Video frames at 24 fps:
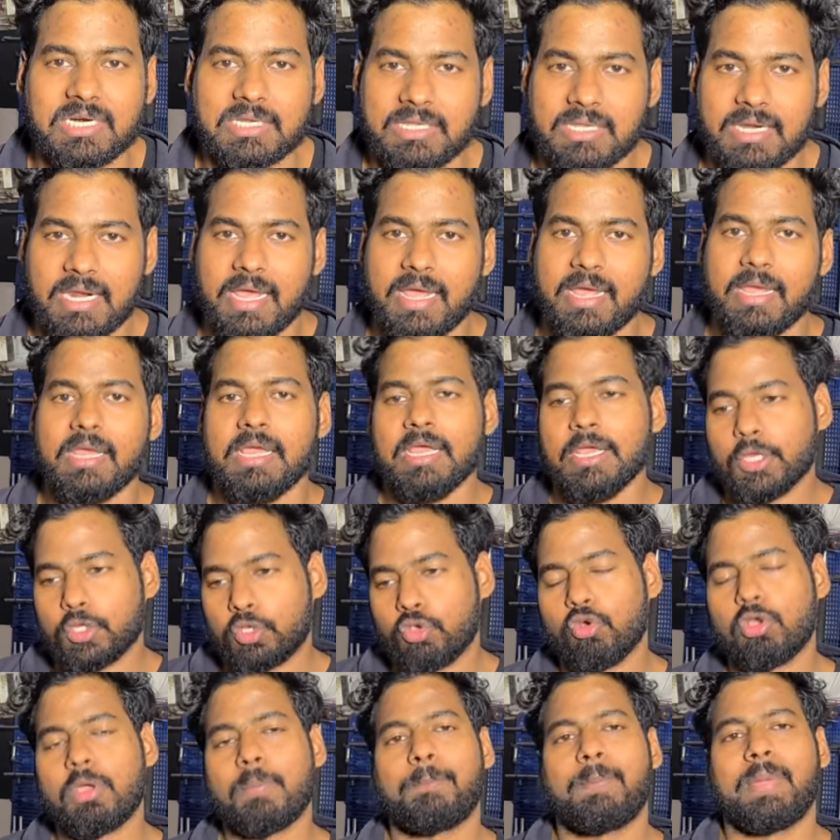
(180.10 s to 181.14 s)
कर देना है
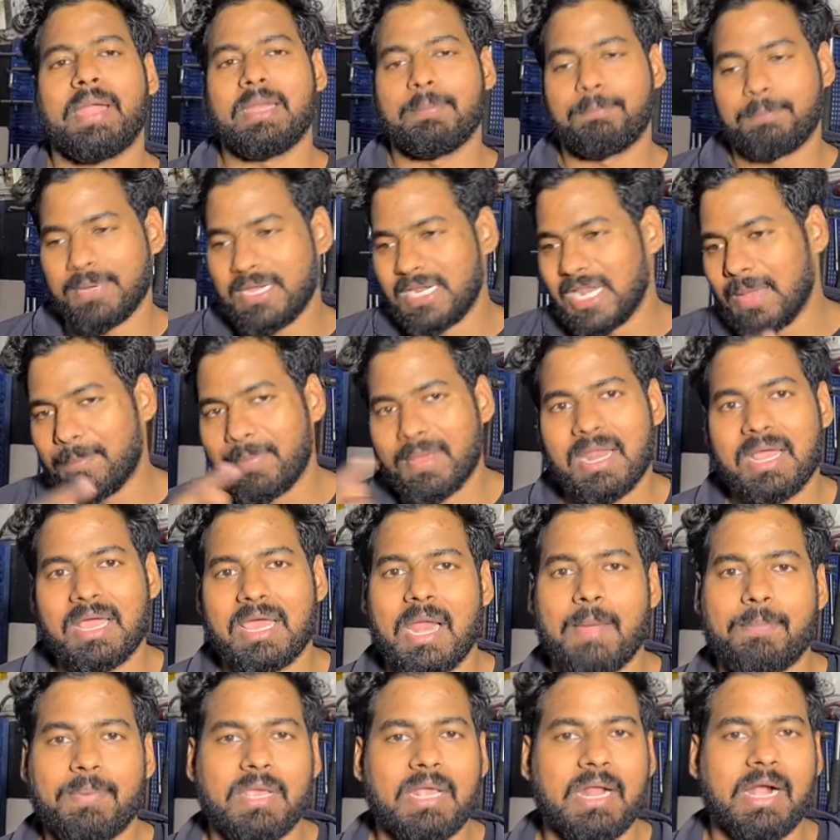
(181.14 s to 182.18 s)
क्योंकि पीलापन
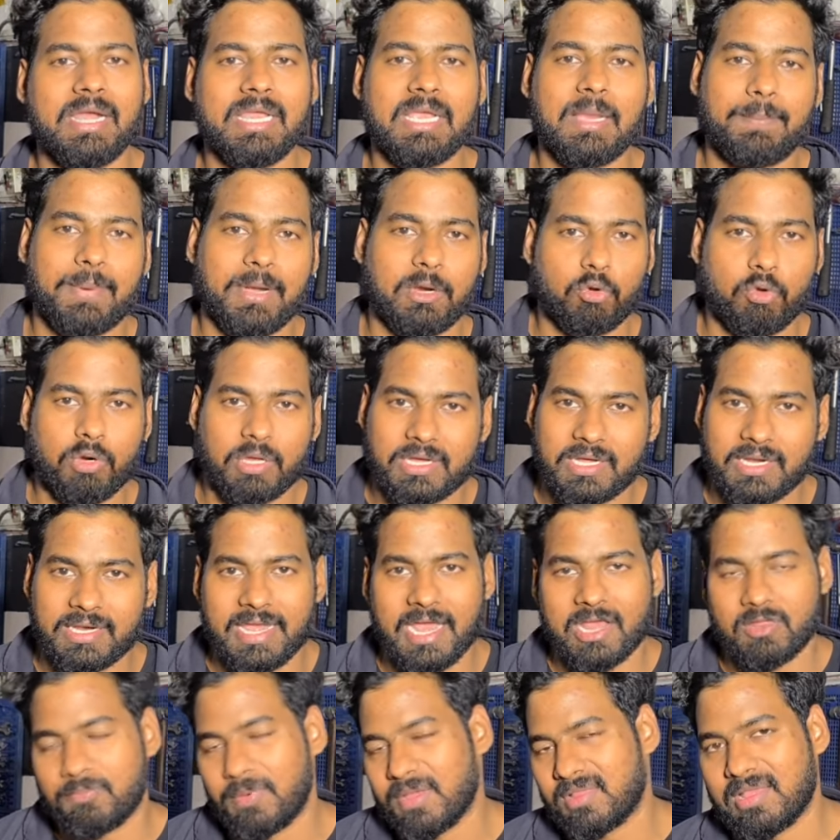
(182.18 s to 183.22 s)
अगर आपकी गाड़ी के पेट्रोल ढक्कन
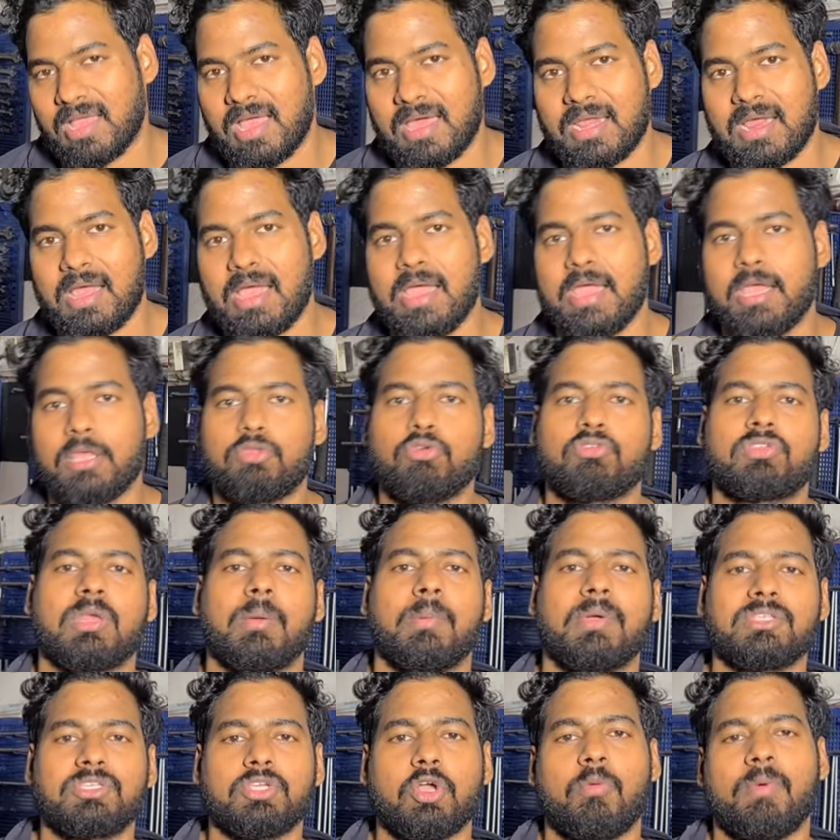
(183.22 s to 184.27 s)
के आसपास आ रहा है तो
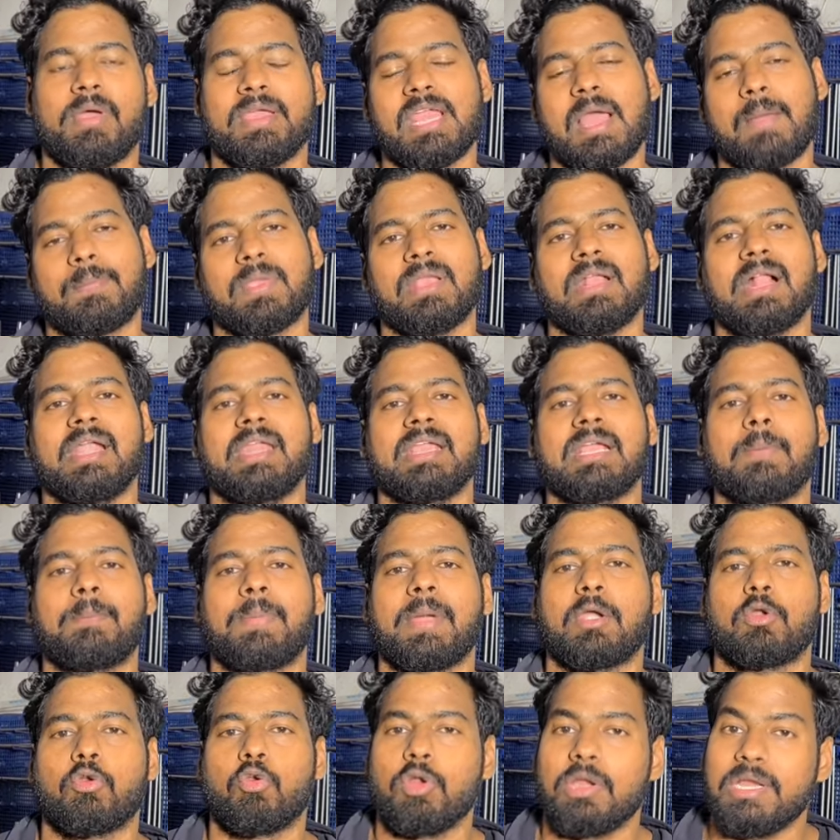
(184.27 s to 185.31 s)
समझ जाओ भाई आपकी गाड़ी का
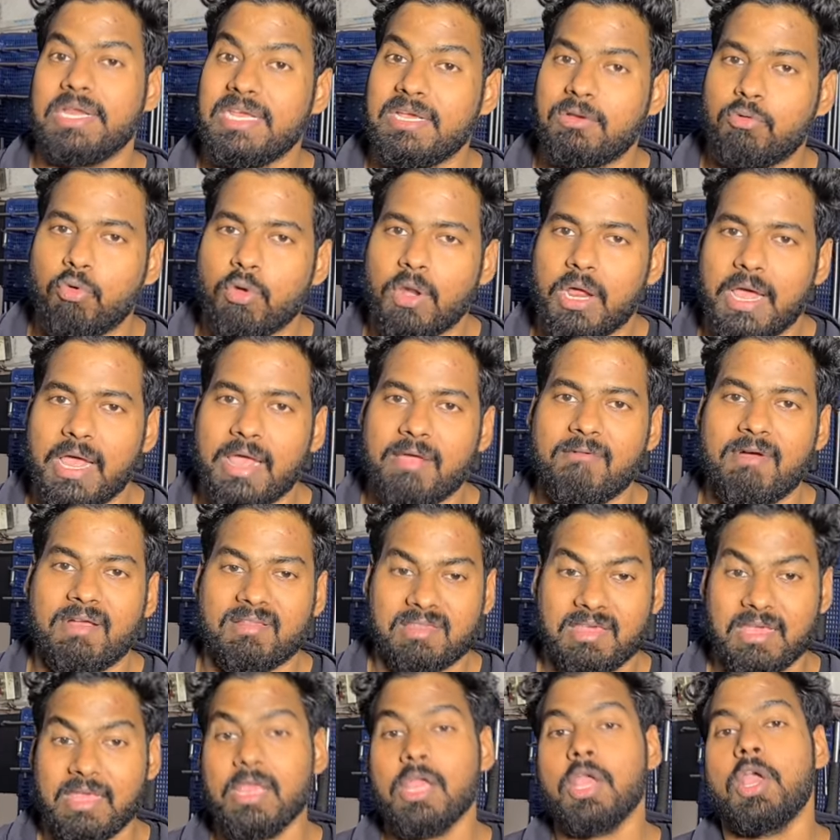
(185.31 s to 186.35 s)
पेट्रोल लीक हो रहा है वहां
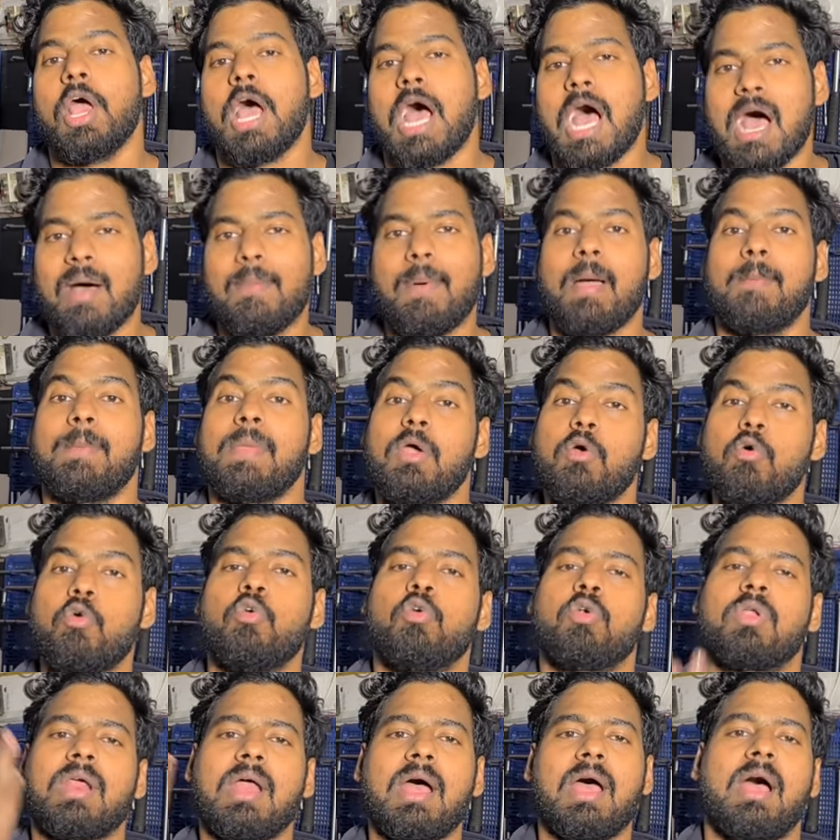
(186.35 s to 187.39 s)
से हवा में
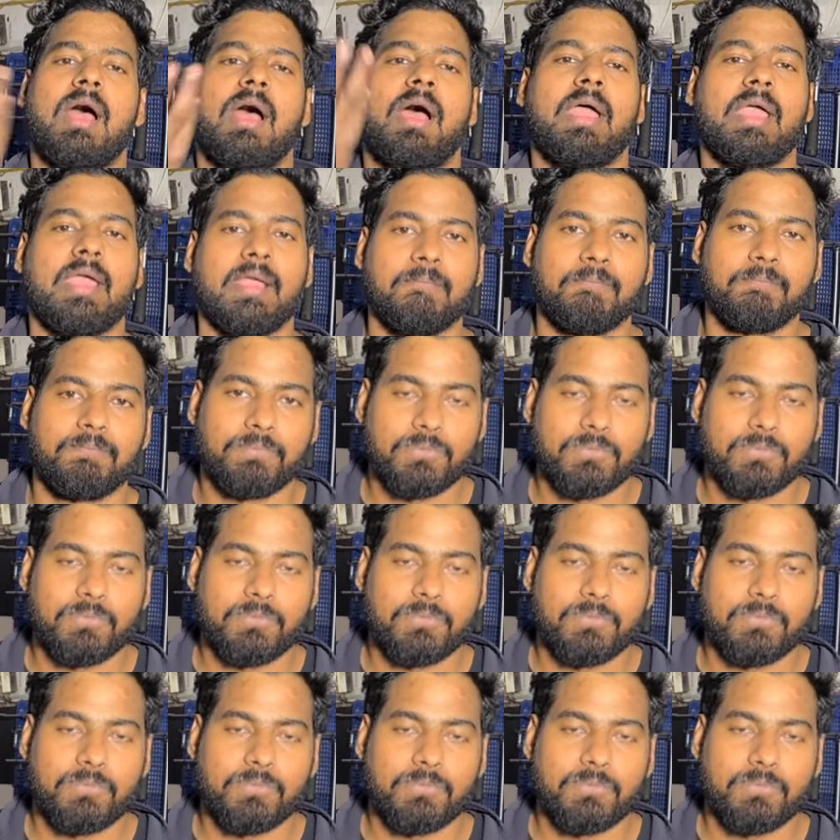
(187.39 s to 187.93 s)
उड़ रहा है